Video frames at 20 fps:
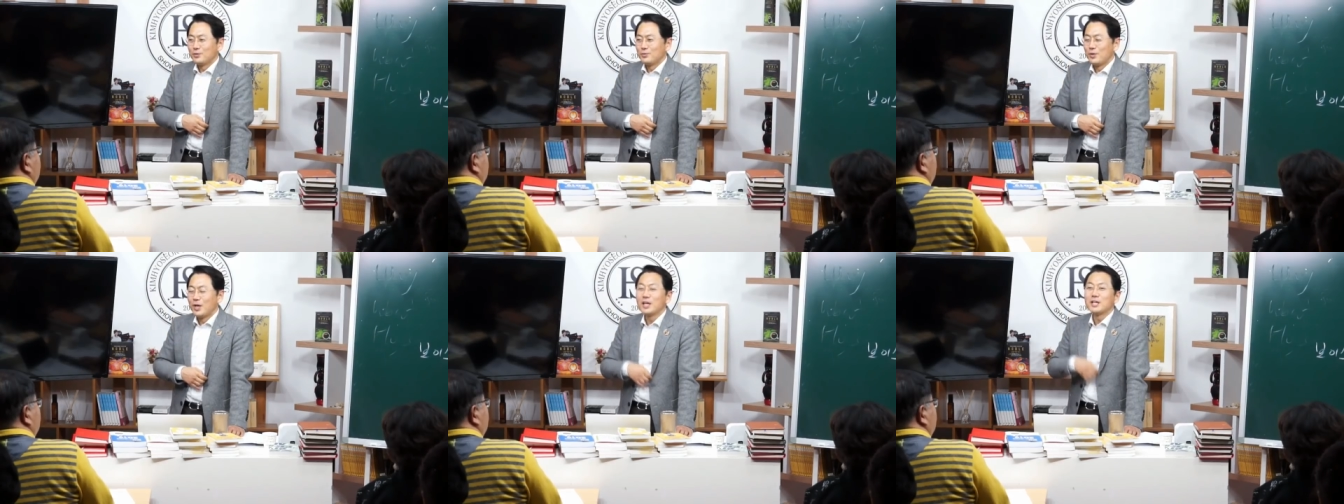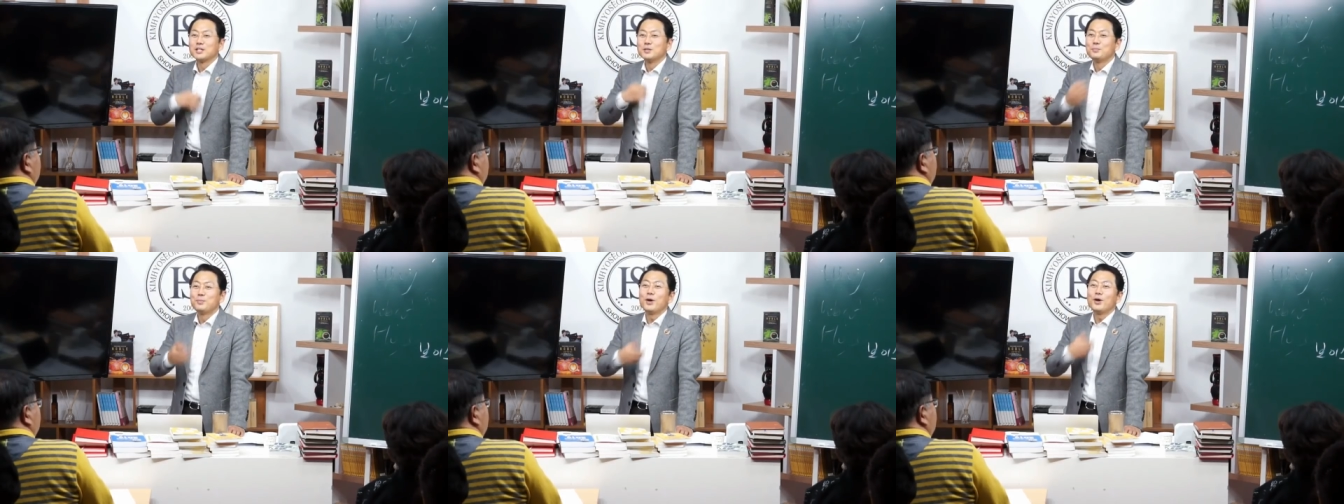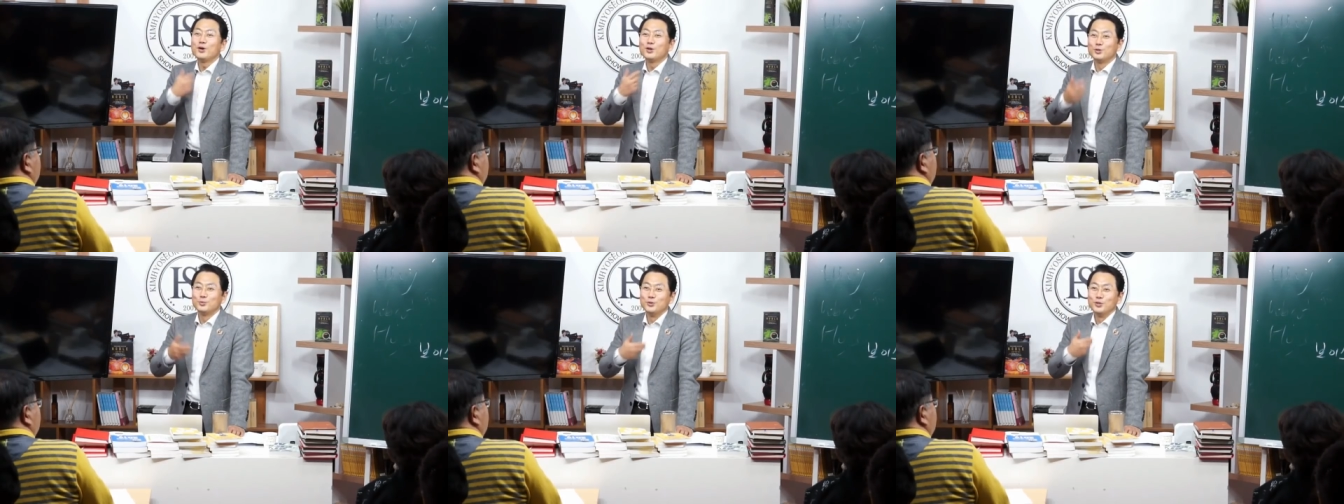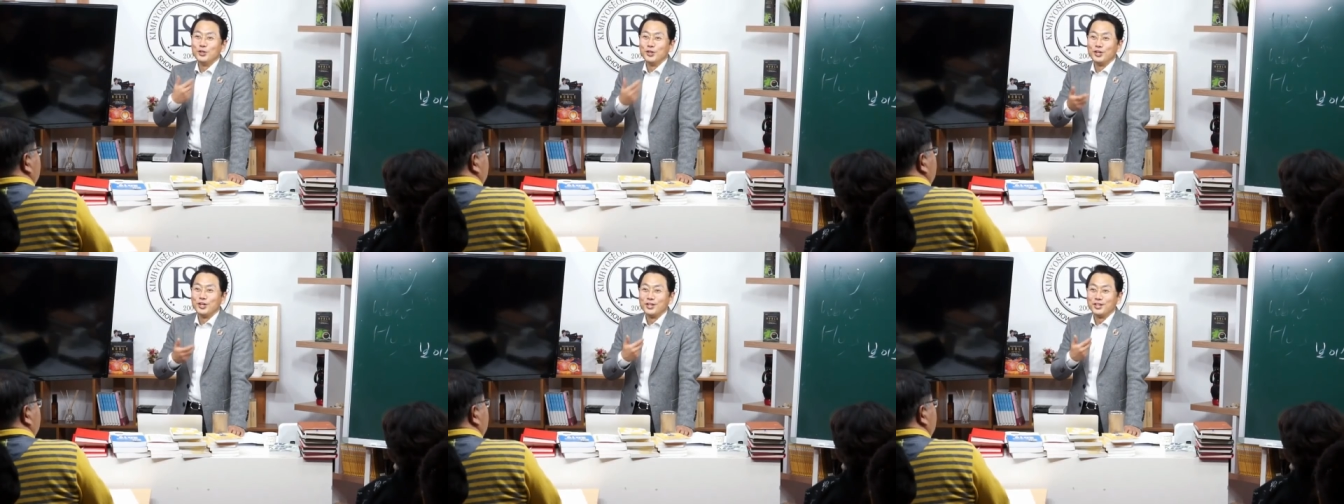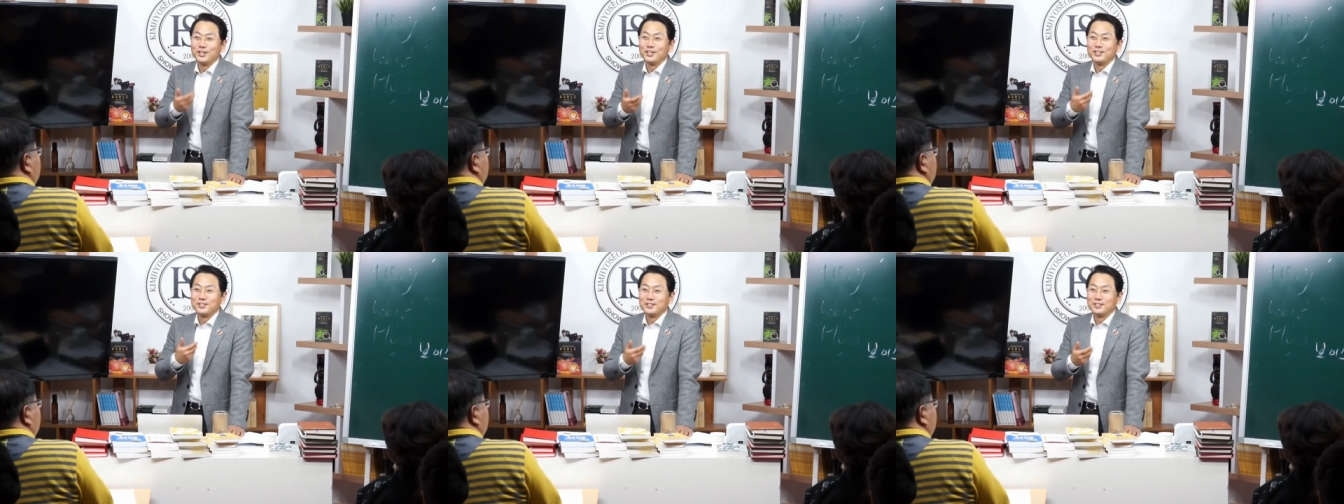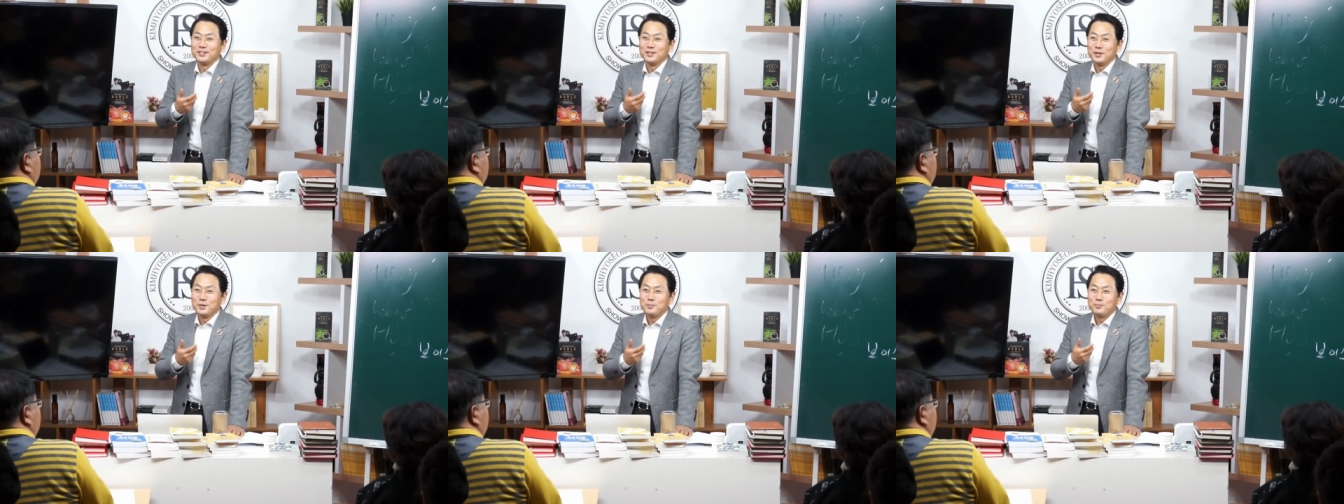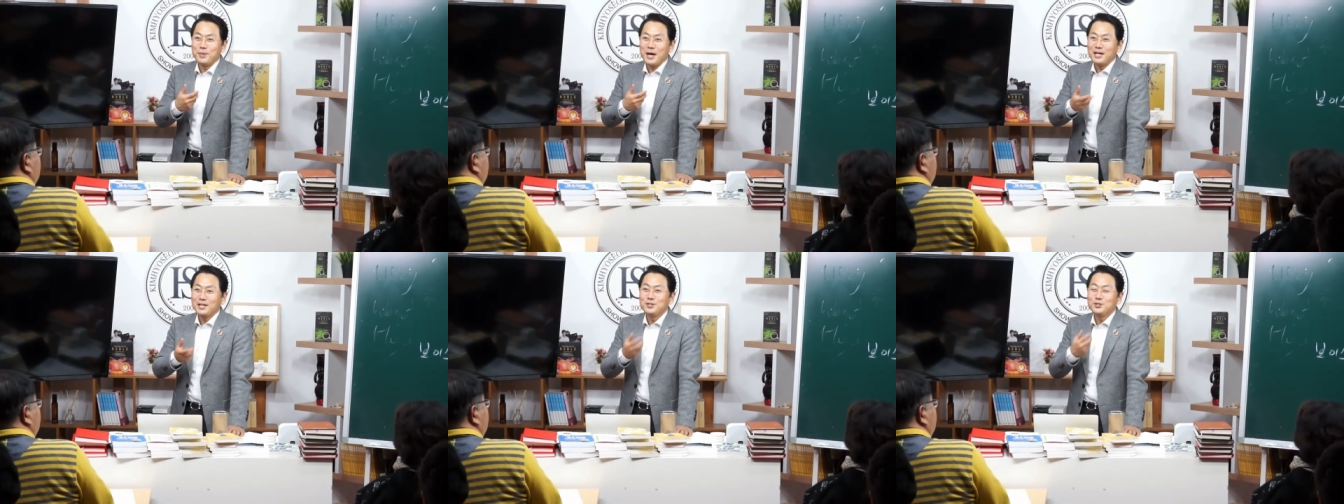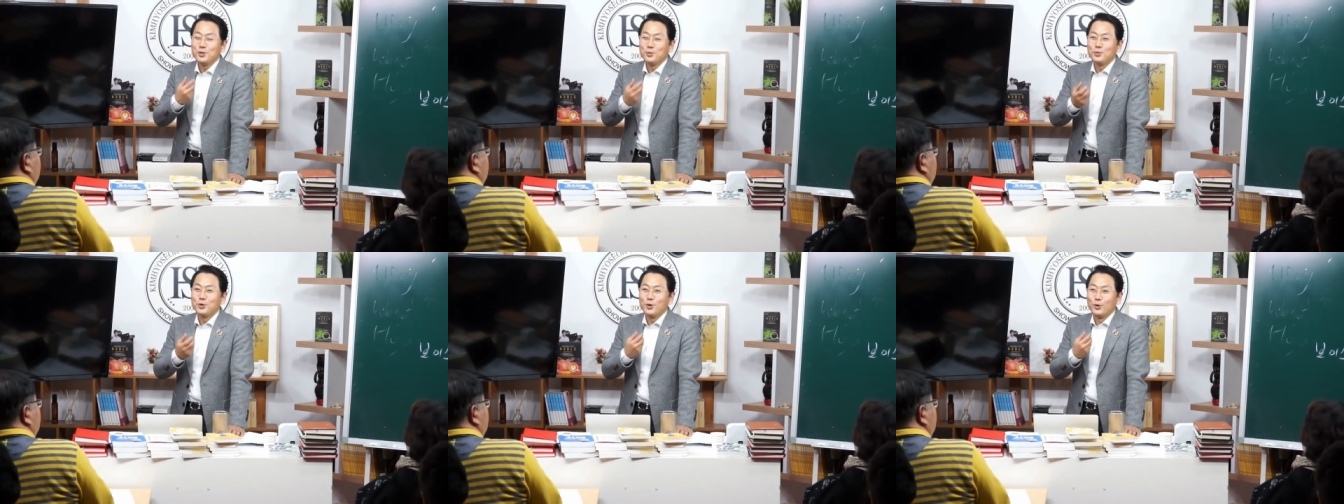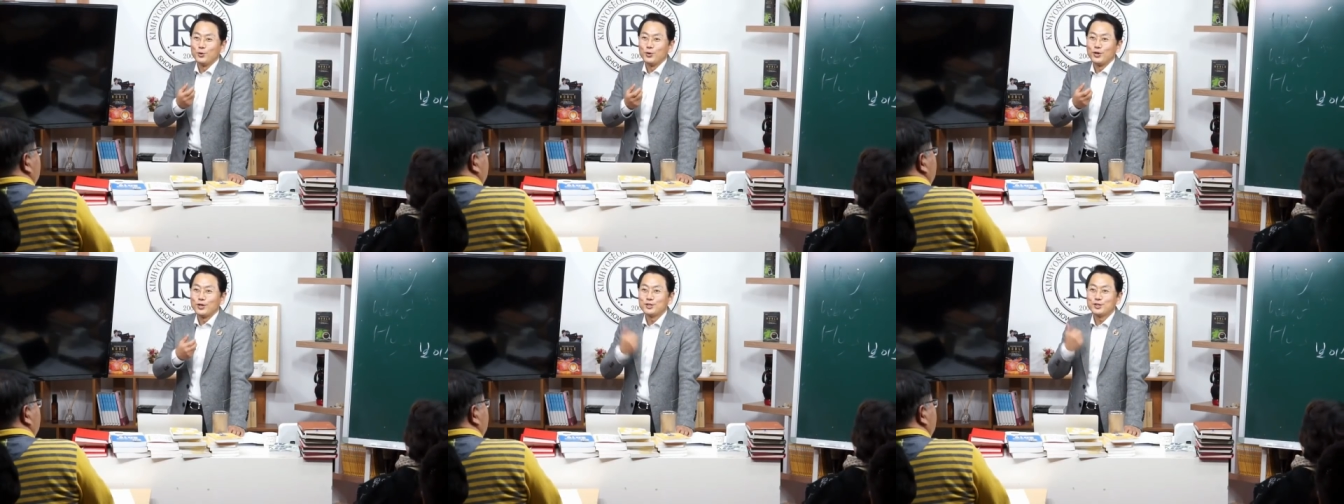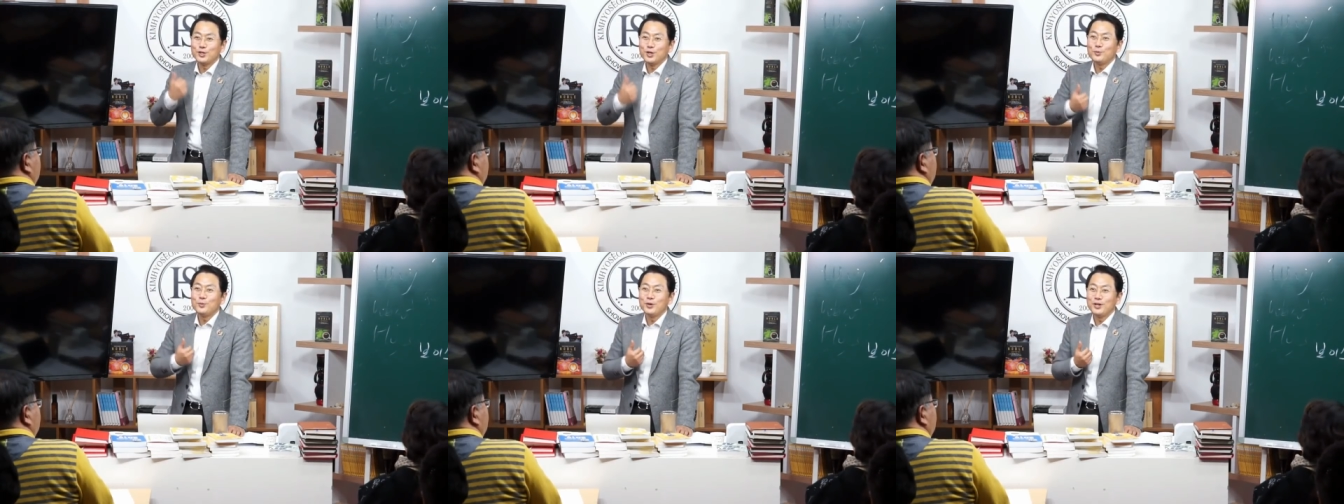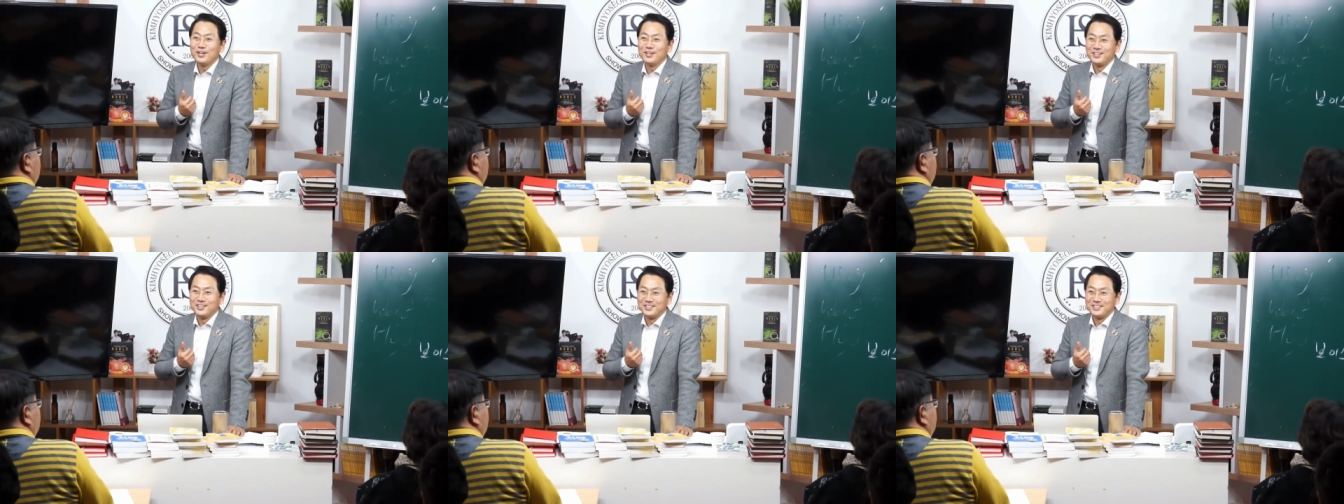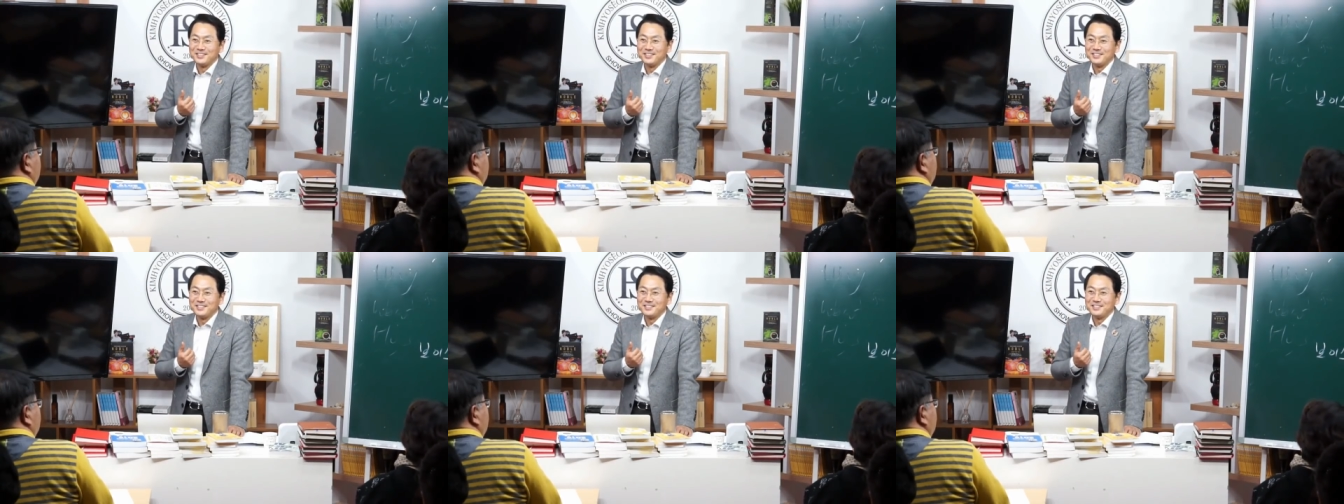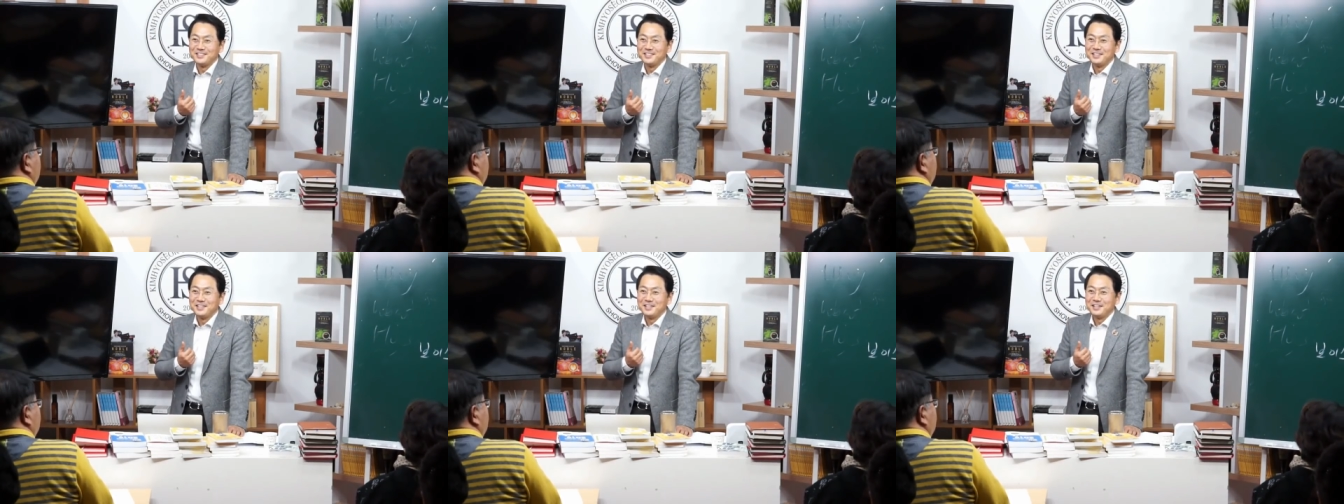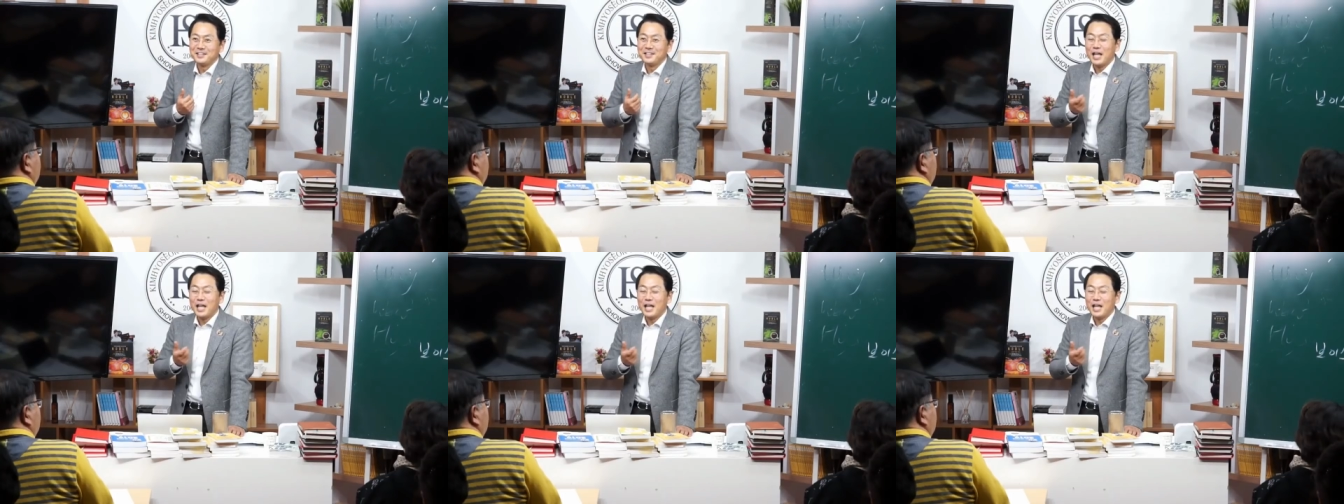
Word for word: 되게 급해요 그분들은 음. 빠른 정보를 얻으려고 끌어올려고 그러거든. 그쵸.